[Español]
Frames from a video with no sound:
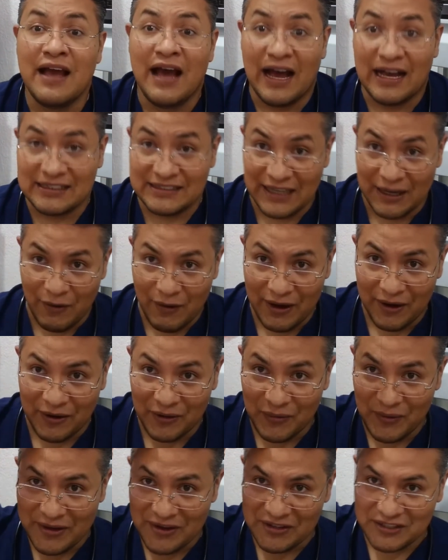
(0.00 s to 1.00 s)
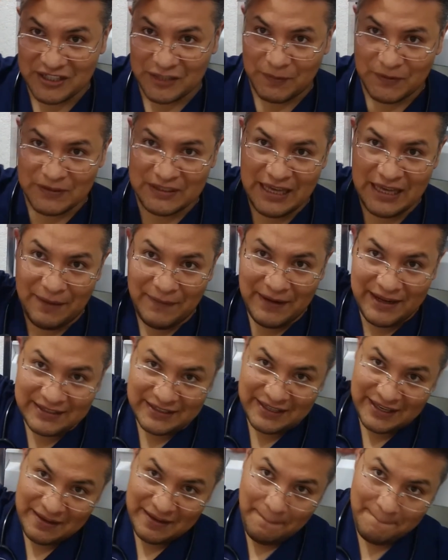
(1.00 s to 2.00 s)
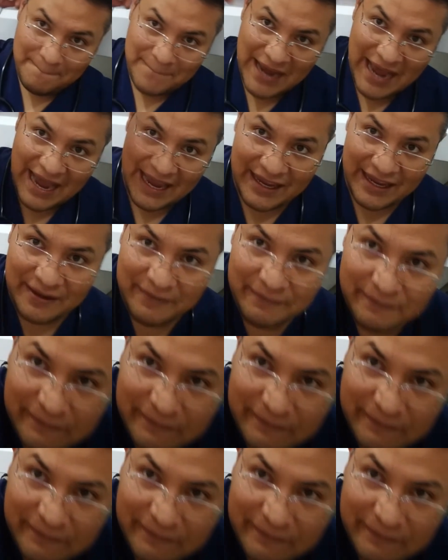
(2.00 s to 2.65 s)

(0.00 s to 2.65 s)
Hasta luego, dueños responsables. Bye.